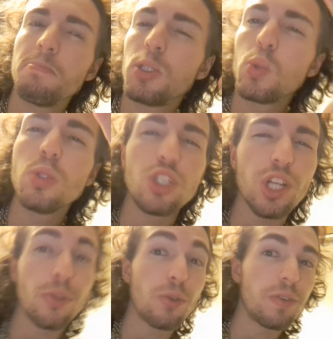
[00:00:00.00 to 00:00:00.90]
più di
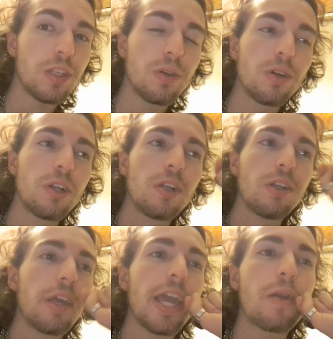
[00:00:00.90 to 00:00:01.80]
100 video
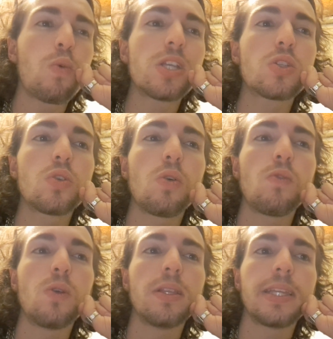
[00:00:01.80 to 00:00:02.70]
e questo
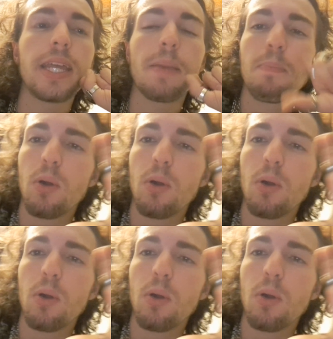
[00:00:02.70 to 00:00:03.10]
vuol dire